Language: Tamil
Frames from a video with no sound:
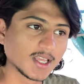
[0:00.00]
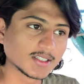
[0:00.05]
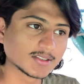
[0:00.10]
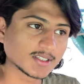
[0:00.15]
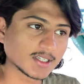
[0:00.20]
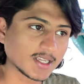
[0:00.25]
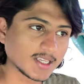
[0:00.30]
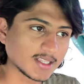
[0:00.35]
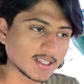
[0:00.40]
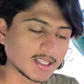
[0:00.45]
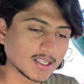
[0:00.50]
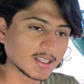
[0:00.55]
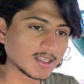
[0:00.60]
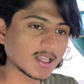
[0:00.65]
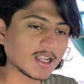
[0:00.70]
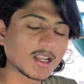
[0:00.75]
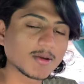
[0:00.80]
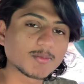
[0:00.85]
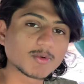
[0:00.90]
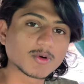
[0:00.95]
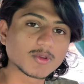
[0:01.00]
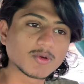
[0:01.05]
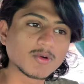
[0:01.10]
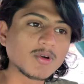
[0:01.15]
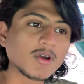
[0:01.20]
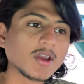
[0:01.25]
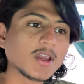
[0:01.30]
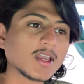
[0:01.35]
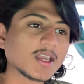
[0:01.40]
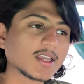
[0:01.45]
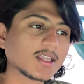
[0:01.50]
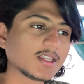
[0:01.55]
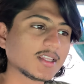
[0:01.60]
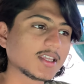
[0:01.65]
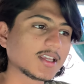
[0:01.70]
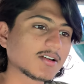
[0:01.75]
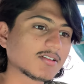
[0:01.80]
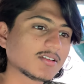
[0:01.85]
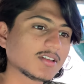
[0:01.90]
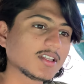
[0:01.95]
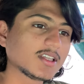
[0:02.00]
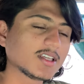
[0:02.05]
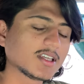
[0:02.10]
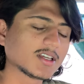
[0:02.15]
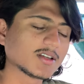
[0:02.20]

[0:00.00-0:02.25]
ஸோ இது இருந்தாலே போதும் நீங்கள் வந்து